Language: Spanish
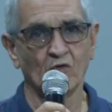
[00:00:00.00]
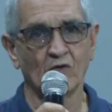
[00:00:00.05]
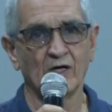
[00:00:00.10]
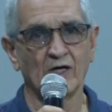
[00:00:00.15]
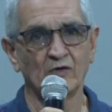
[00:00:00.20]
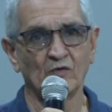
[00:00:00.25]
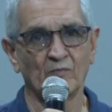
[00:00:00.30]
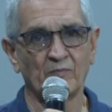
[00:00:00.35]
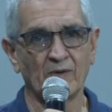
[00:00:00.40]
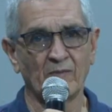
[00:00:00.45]

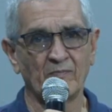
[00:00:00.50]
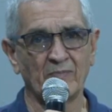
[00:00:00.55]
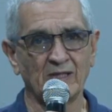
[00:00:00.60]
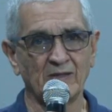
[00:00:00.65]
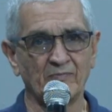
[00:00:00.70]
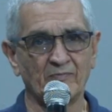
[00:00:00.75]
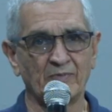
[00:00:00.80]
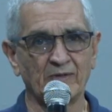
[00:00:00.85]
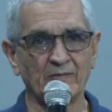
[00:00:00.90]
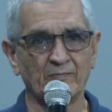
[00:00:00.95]
jugar un
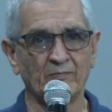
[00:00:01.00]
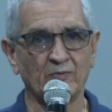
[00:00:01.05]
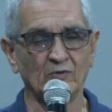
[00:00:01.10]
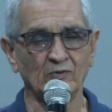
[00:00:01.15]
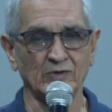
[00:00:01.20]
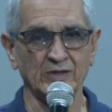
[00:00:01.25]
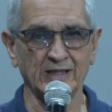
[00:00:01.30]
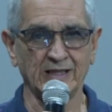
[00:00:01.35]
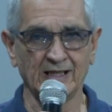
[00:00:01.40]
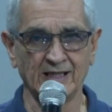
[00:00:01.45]
papel
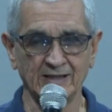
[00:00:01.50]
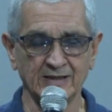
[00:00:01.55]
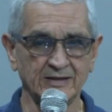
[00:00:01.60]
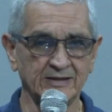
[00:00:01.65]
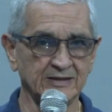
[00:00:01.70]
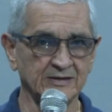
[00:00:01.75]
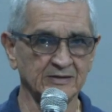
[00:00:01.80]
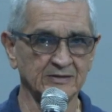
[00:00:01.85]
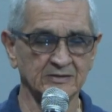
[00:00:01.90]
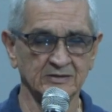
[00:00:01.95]

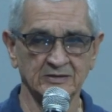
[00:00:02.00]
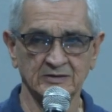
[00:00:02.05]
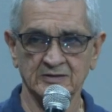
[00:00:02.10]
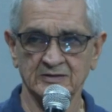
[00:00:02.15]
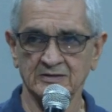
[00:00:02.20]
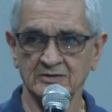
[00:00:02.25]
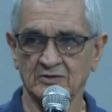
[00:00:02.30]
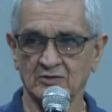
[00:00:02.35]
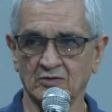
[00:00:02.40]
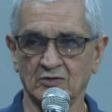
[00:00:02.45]
preponderante.
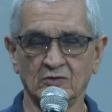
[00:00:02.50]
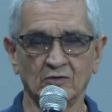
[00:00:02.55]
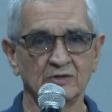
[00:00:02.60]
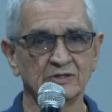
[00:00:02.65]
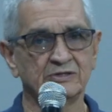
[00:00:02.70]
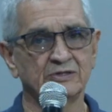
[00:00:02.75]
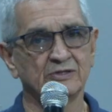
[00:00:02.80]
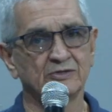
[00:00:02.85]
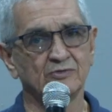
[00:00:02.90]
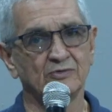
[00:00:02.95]
Ojo,
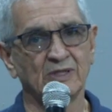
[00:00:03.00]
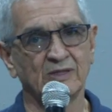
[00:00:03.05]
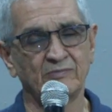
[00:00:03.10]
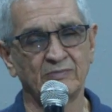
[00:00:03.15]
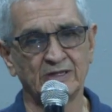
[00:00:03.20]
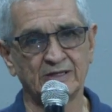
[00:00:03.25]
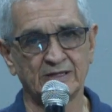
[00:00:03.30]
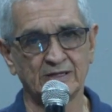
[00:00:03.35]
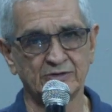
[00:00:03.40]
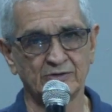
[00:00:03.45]
esta es una
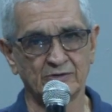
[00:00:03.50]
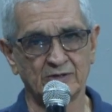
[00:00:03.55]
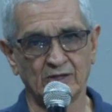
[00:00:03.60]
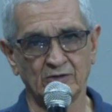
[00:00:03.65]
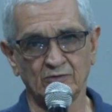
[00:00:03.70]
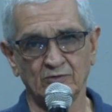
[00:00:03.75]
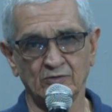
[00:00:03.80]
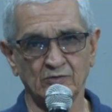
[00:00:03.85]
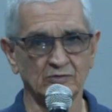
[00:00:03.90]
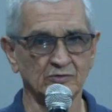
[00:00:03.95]
invitación a
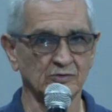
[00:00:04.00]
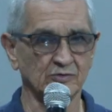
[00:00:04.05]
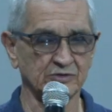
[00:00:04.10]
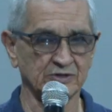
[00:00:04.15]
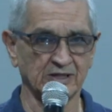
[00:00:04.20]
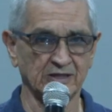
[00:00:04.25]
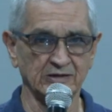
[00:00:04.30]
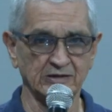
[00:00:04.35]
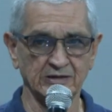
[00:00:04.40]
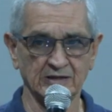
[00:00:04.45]
todos los
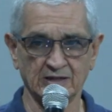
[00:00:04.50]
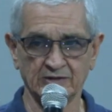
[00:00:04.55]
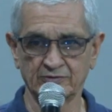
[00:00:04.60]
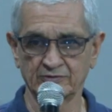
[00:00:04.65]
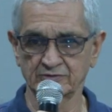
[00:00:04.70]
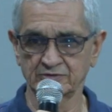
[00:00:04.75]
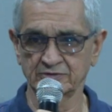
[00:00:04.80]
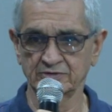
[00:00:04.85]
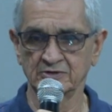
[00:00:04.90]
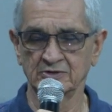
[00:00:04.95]

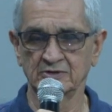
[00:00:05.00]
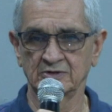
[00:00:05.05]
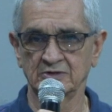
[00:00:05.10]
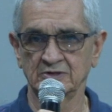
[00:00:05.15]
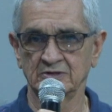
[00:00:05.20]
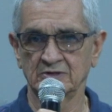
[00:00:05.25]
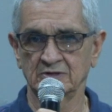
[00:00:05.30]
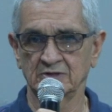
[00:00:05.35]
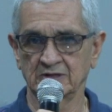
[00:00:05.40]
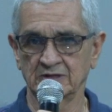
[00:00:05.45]
candidatos
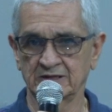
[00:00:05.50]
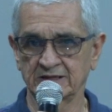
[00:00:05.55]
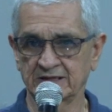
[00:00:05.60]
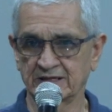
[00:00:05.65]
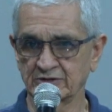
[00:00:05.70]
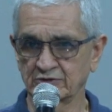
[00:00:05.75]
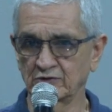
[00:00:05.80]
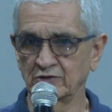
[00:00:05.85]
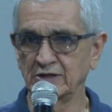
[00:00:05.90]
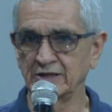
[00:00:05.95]
eh,
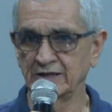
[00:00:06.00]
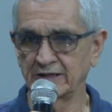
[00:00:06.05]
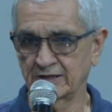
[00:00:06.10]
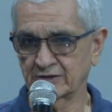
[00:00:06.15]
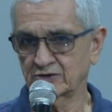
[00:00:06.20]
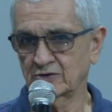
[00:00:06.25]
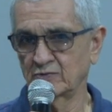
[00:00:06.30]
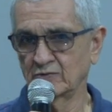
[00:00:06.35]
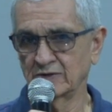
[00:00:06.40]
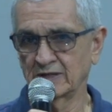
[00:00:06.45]
que son
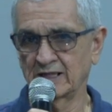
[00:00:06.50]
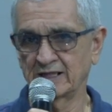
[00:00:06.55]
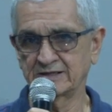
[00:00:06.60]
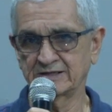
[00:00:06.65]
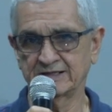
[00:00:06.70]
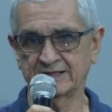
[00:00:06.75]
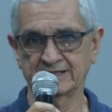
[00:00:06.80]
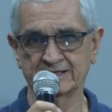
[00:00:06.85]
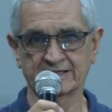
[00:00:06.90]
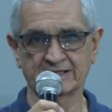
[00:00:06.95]
líderes
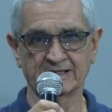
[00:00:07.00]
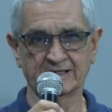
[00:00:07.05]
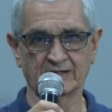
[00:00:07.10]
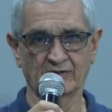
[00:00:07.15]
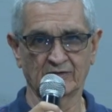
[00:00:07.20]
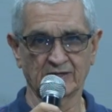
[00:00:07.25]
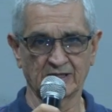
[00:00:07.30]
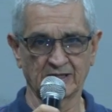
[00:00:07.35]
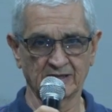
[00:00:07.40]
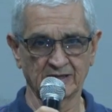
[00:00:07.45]
comunales y que están
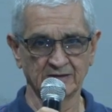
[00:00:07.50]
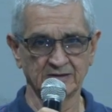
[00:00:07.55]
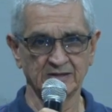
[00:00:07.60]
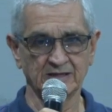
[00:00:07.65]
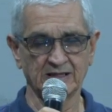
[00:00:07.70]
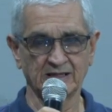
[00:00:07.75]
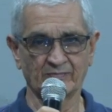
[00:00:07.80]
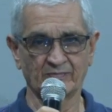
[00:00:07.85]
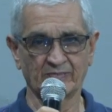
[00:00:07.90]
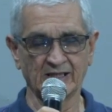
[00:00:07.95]
ahora
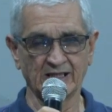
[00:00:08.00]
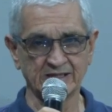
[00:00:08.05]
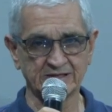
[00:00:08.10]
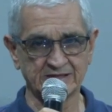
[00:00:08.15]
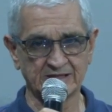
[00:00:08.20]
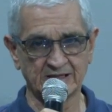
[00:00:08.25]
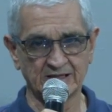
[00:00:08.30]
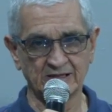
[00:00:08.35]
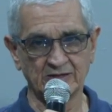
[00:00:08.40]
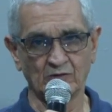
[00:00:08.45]
en la
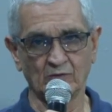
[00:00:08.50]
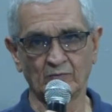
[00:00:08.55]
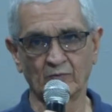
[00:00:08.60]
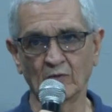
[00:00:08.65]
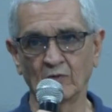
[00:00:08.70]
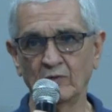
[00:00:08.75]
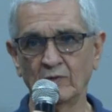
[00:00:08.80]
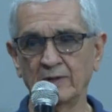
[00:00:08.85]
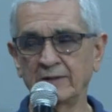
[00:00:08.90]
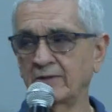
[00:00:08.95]
palestra de lo
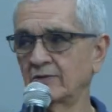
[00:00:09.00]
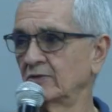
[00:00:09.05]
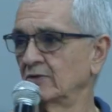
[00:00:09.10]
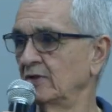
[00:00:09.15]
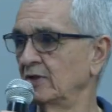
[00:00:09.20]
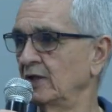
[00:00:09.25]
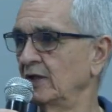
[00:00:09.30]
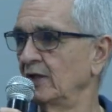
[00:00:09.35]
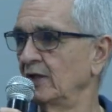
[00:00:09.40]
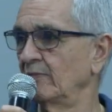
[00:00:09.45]
público
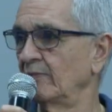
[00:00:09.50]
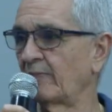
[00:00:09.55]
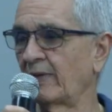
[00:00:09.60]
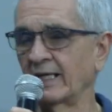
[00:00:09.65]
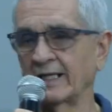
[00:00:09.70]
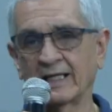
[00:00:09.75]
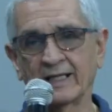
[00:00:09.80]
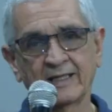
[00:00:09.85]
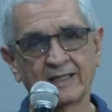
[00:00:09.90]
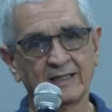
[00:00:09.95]

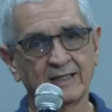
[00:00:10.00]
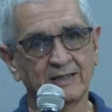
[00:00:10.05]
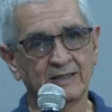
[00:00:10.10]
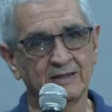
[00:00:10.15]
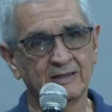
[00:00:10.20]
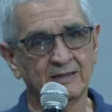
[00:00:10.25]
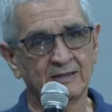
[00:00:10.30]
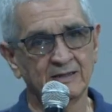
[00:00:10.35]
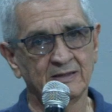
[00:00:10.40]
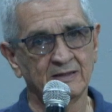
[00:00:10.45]
para
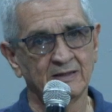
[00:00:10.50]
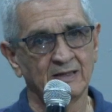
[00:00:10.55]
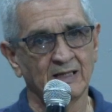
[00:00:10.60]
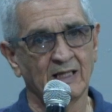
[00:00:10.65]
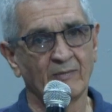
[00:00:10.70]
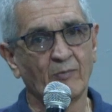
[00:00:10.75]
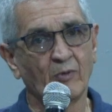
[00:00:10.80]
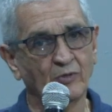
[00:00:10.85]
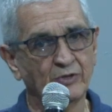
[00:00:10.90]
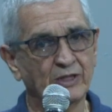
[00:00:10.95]
que
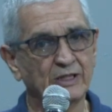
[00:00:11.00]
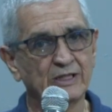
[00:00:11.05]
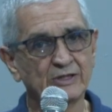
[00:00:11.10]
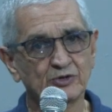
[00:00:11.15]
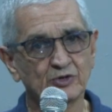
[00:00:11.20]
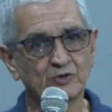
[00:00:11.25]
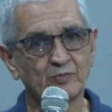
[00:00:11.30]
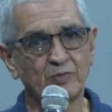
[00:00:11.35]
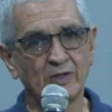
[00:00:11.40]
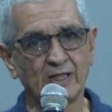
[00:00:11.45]
apoyen
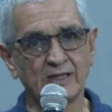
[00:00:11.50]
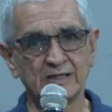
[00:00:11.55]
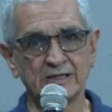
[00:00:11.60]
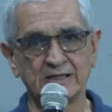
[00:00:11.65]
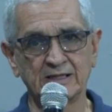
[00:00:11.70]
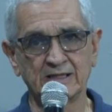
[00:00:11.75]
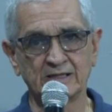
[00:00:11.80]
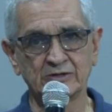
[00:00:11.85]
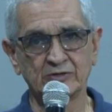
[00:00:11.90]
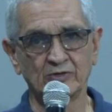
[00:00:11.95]
esos planes
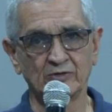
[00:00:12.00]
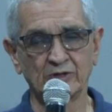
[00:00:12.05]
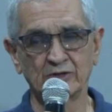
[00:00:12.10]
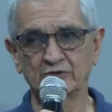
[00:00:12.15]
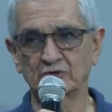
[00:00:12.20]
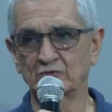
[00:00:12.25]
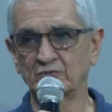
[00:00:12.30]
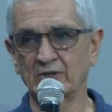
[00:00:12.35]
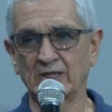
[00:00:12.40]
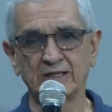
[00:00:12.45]
de acción,
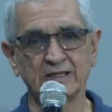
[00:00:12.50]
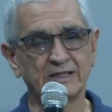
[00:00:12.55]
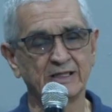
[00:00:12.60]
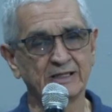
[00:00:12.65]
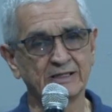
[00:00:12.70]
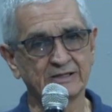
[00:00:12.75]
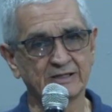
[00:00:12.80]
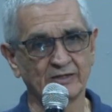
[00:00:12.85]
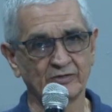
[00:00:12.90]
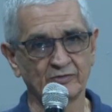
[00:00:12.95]
esos planes de
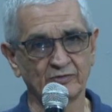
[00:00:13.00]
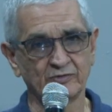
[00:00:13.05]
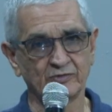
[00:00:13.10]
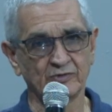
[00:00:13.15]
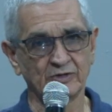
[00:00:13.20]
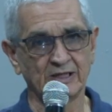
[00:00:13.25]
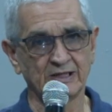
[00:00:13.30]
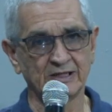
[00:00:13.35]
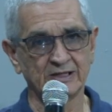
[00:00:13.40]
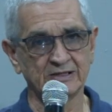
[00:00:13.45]
desarrollo
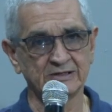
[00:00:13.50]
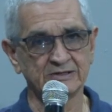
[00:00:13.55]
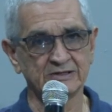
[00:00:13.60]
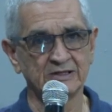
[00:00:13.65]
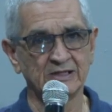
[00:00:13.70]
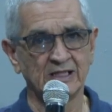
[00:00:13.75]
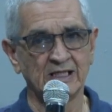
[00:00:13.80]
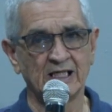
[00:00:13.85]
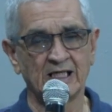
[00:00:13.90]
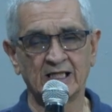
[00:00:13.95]
de las
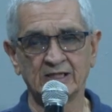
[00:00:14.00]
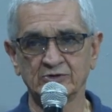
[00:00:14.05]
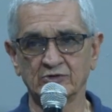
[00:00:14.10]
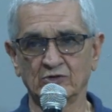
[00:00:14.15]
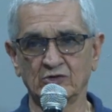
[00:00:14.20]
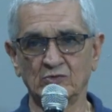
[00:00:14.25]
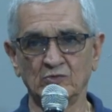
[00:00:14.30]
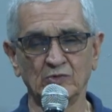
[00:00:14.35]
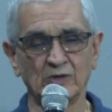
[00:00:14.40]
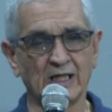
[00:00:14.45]
ASO
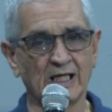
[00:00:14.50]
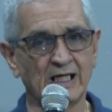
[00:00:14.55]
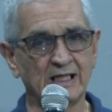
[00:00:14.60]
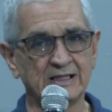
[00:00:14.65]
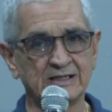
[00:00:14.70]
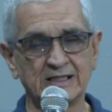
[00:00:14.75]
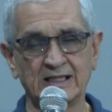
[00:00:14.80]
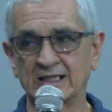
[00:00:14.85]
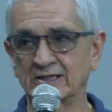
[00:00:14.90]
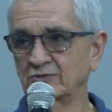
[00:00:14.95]

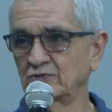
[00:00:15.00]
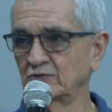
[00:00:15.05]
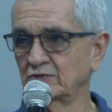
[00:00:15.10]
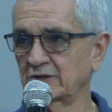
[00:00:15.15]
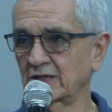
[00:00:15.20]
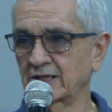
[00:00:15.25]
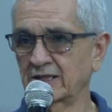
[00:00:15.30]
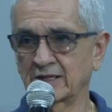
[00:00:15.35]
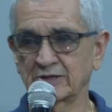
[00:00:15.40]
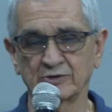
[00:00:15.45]
comunales, de las
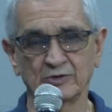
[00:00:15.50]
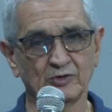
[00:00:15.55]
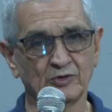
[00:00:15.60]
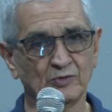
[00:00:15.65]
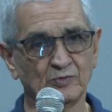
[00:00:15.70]
juntas de acción